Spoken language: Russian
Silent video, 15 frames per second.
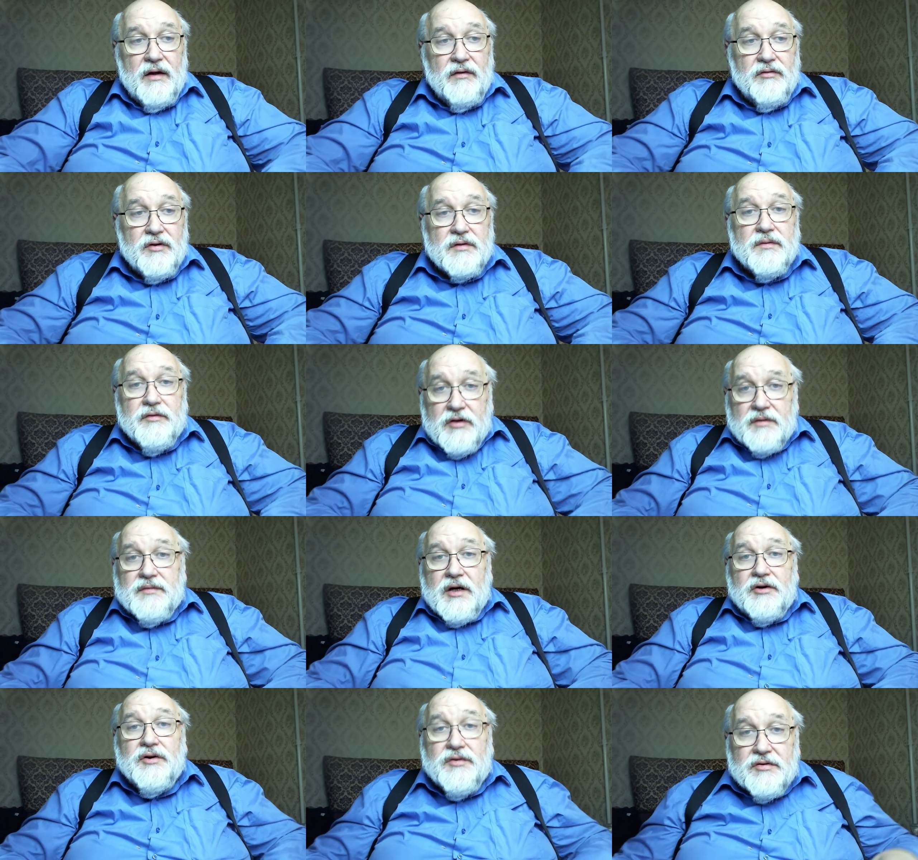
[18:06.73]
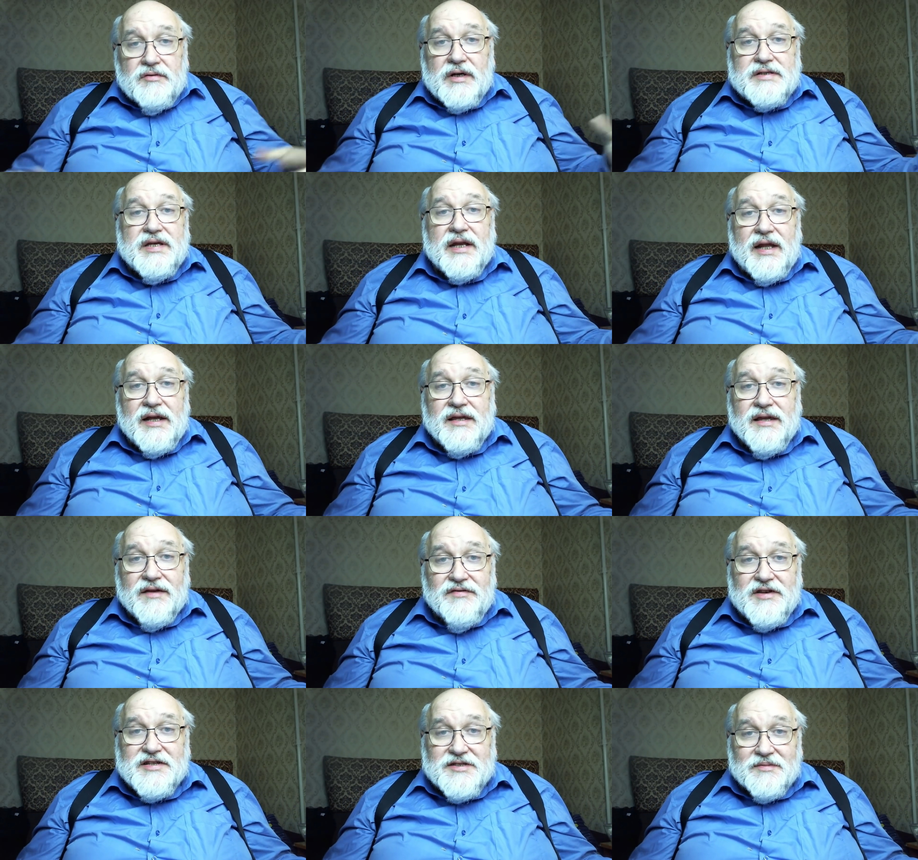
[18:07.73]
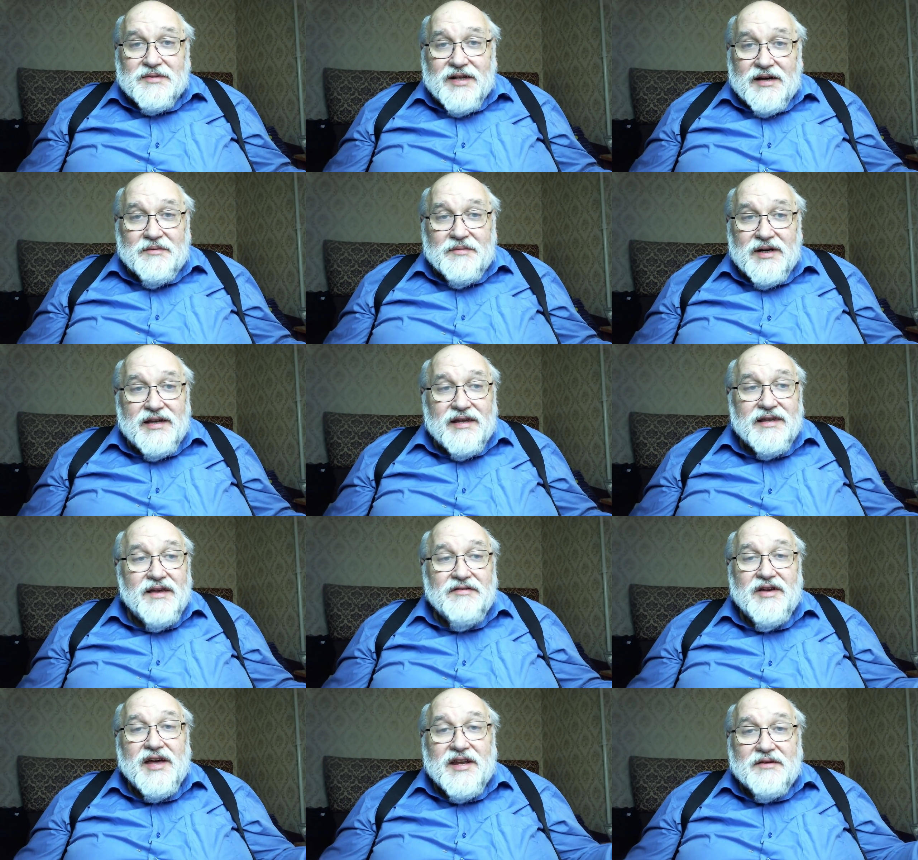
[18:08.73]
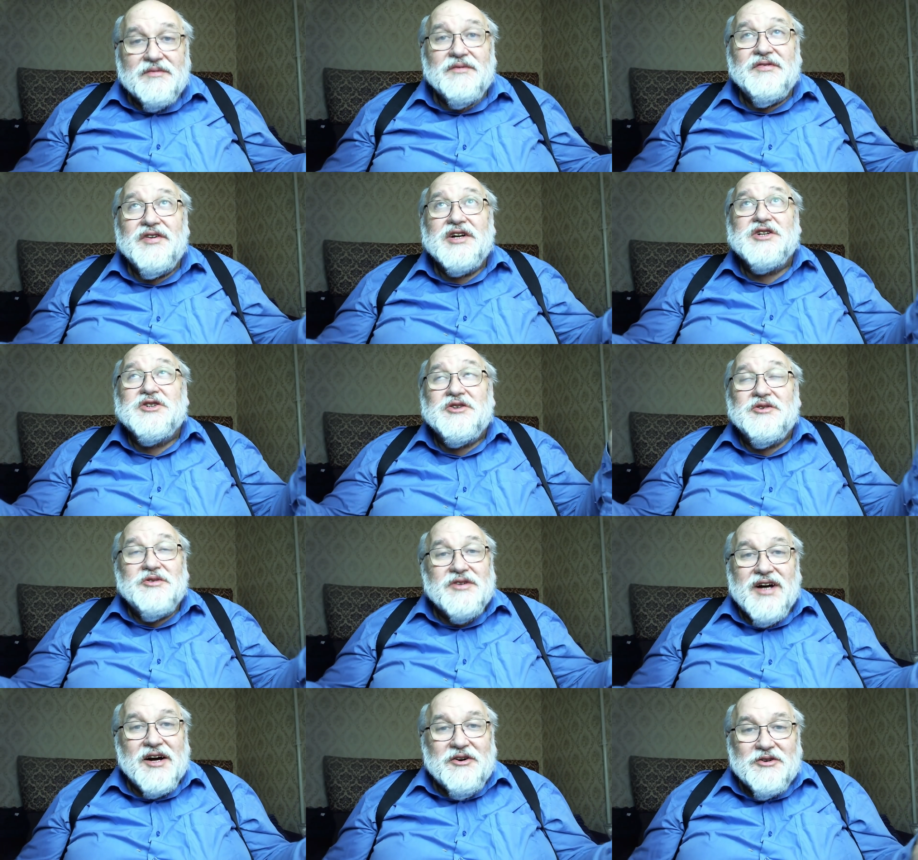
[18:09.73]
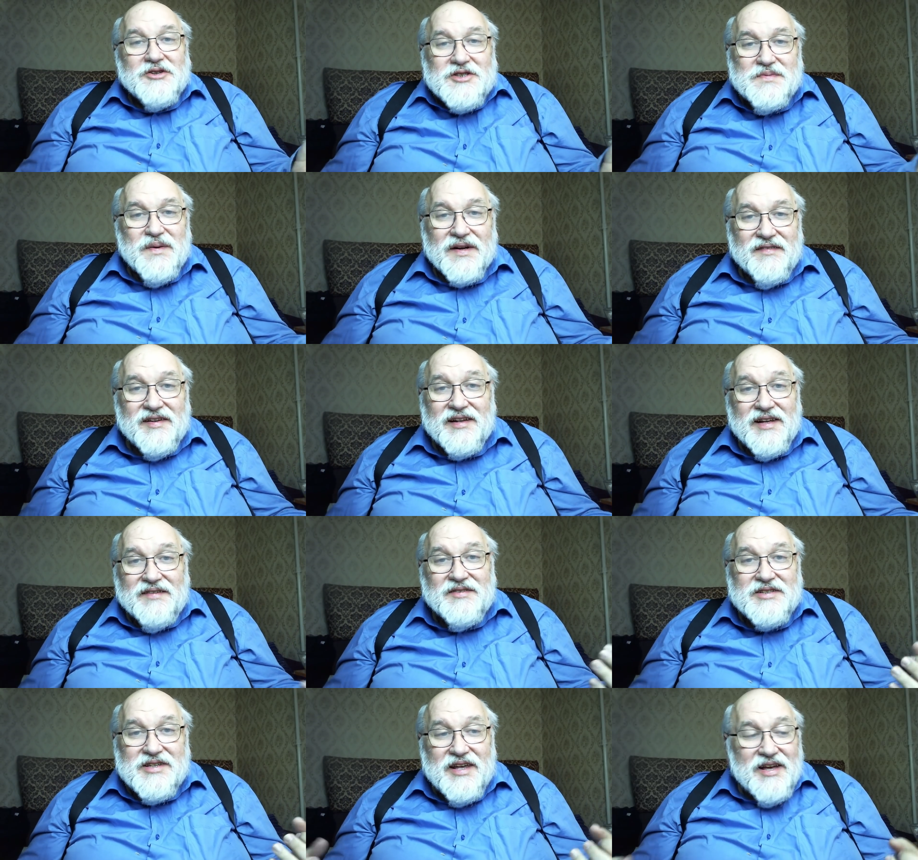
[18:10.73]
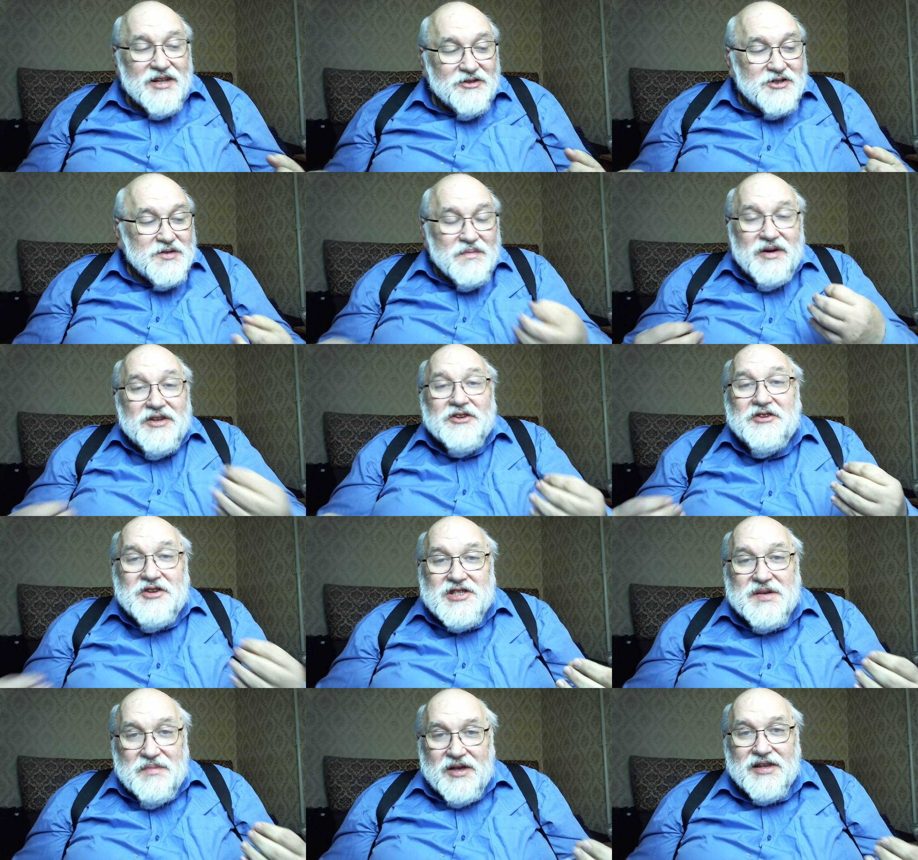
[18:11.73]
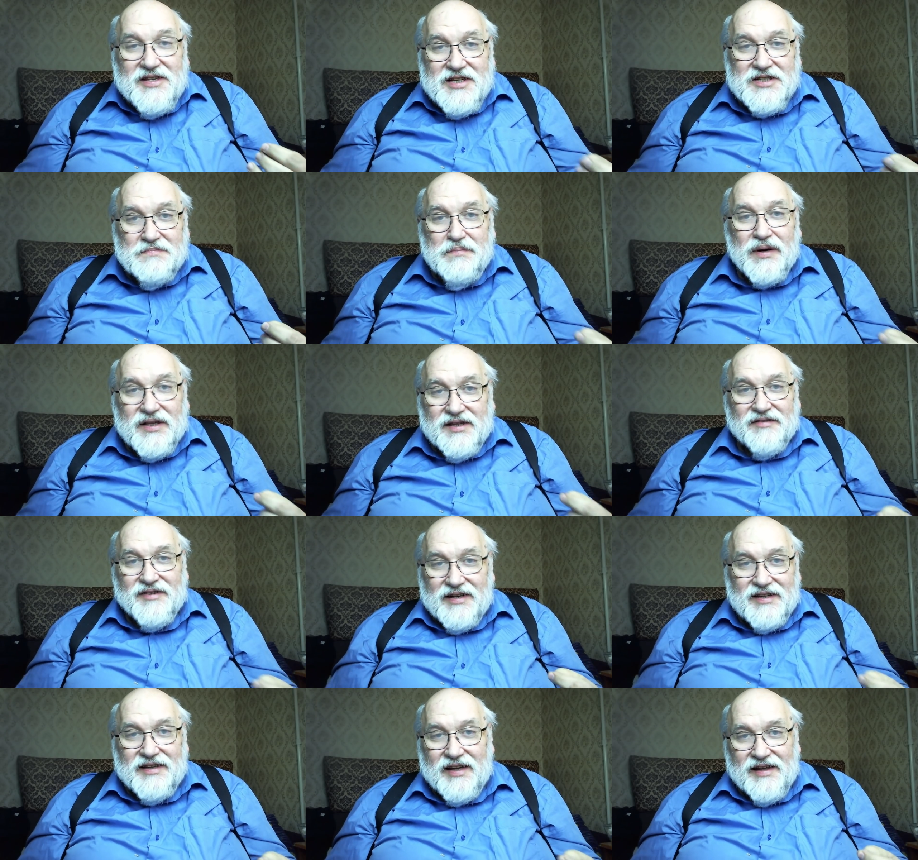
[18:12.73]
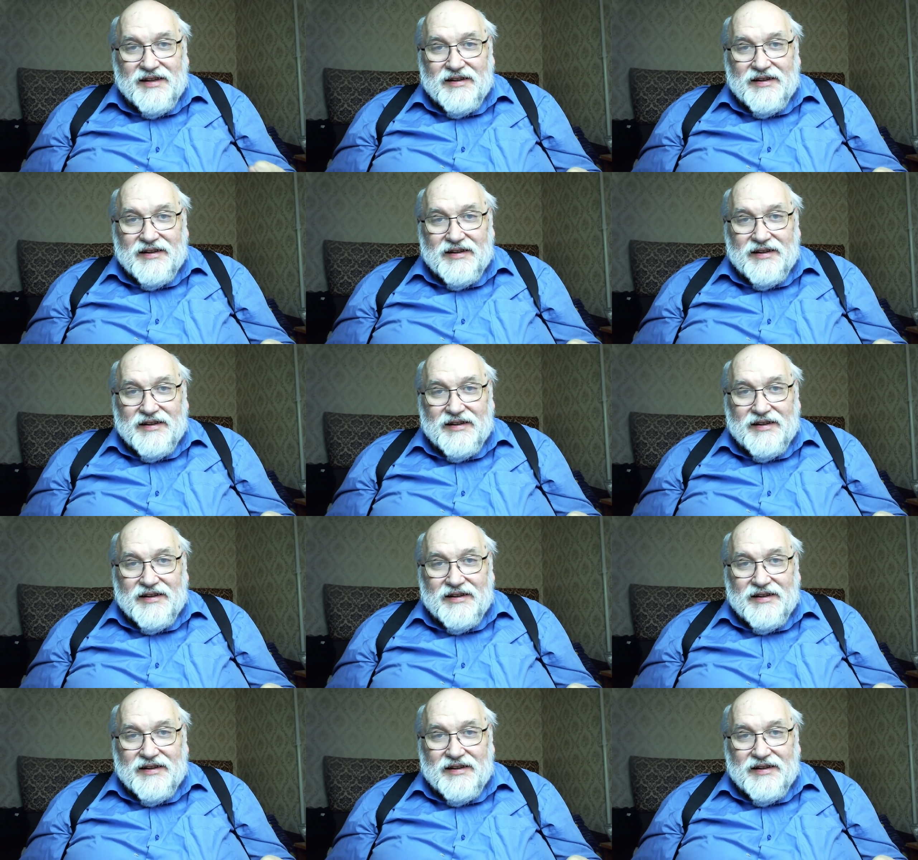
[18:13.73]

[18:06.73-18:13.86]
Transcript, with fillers: Вот. Ну, вот такой вот у нас релятивизм, да, мы не верим в высшую какую-то справедливость, то есть мы на себе не испытывали, да,